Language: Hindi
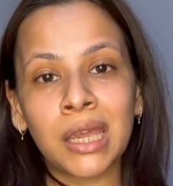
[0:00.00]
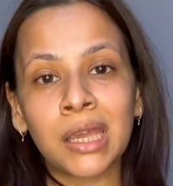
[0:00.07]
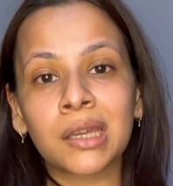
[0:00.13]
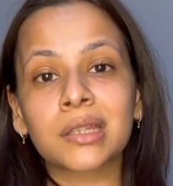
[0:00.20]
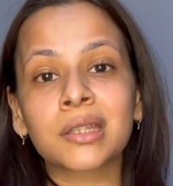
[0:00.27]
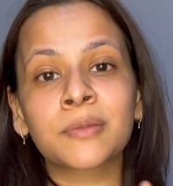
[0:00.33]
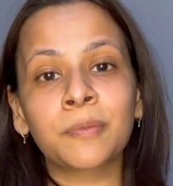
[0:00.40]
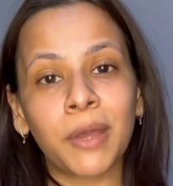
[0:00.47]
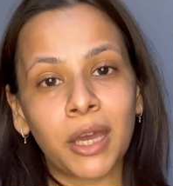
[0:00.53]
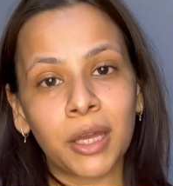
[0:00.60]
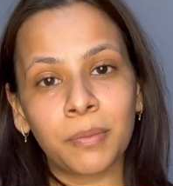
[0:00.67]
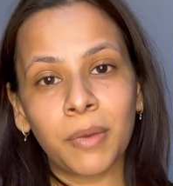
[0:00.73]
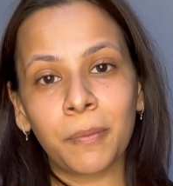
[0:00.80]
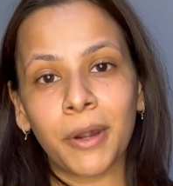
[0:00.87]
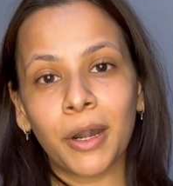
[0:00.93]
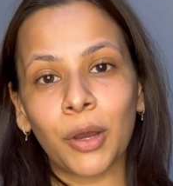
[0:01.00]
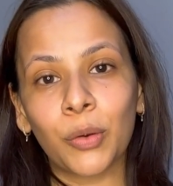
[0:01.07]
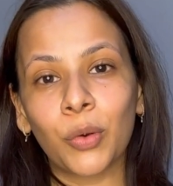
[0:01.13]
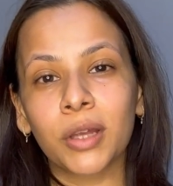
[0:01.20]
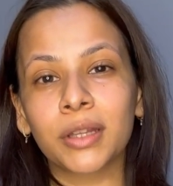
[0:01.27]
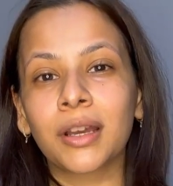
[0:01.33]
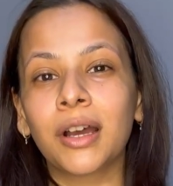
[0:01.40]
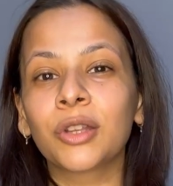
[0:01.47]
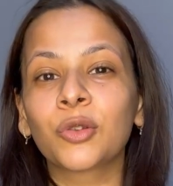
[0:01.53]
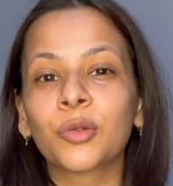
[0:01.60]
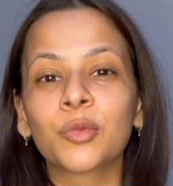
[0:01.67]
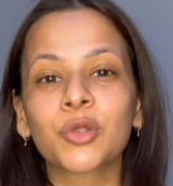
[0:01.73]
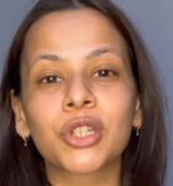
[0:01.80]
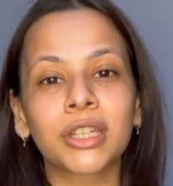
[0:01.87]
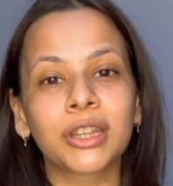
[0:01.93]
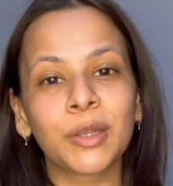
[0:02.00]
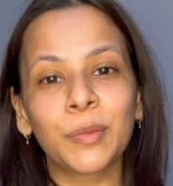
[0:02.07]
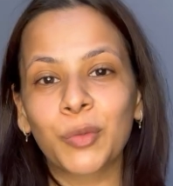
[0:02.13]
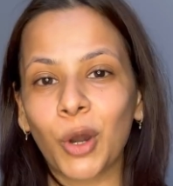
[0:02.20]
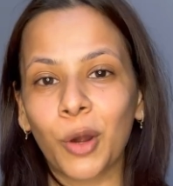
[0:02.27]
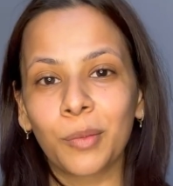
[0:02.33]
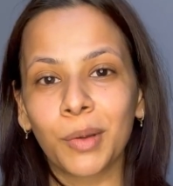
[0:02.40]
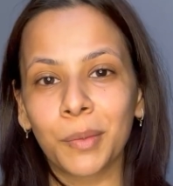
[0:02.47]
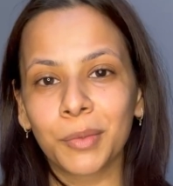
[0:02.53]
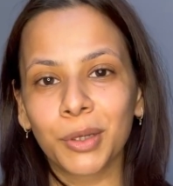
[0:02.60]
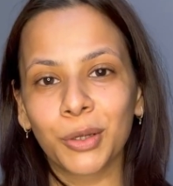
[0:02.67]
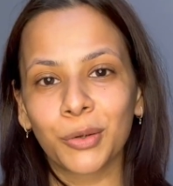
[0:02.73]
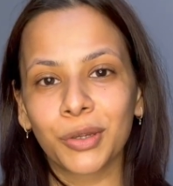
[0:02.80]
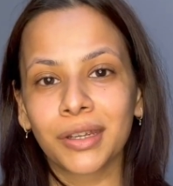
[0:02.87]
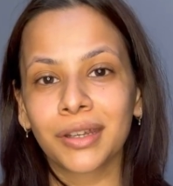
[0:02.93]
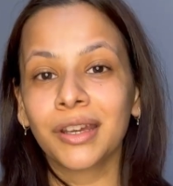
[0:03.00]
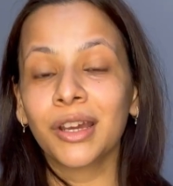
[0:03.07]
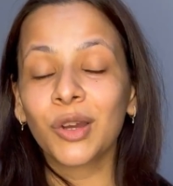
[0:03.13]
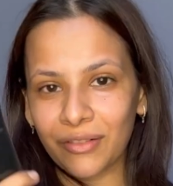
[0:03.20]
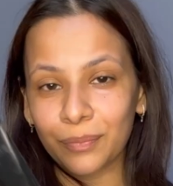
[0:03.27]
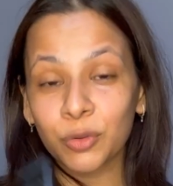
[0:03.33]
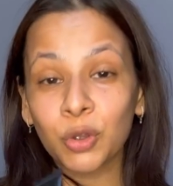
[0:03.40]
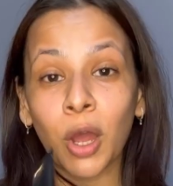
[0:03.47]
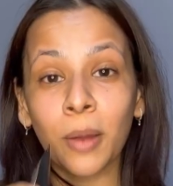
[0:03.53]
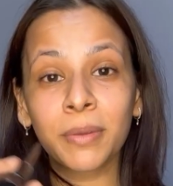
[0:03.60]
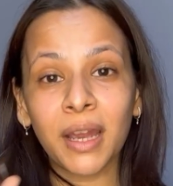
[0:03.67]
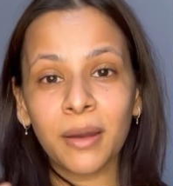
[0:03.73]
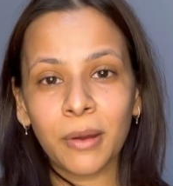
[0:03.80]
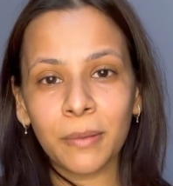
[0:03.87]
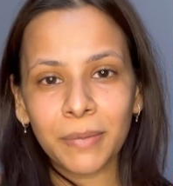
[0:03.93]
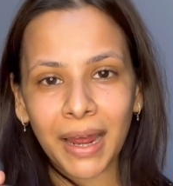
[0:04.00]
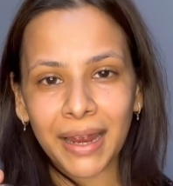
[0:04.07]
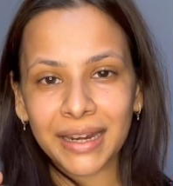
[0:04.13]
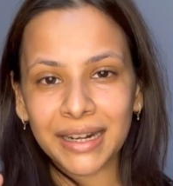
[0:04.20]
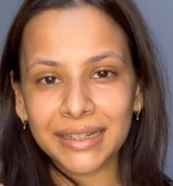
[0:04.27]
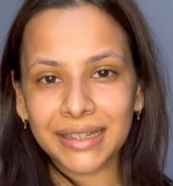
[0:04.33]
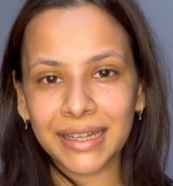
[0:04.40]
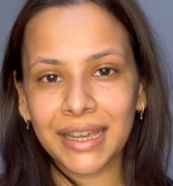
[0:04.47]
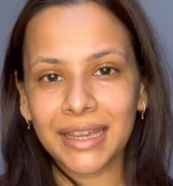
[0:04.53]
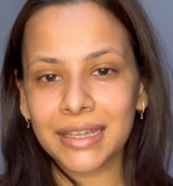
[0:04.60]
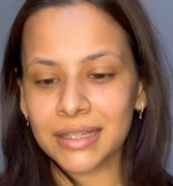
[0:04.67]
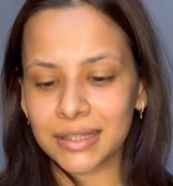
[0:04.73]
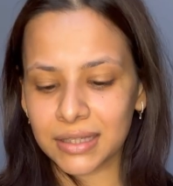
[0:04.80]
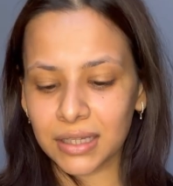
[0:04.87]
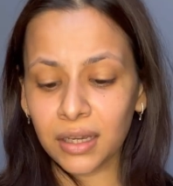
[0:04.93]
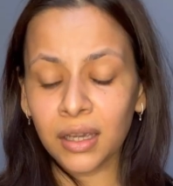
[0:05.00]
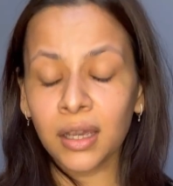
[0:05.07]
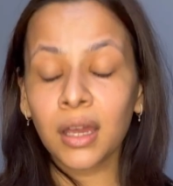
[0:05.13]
एक स्पेयर में पड़ा हुआ था तो मुझे इतनी प्रॉब्लम नहीं हुई तो अभी हम अप्लाई करते हैं इसे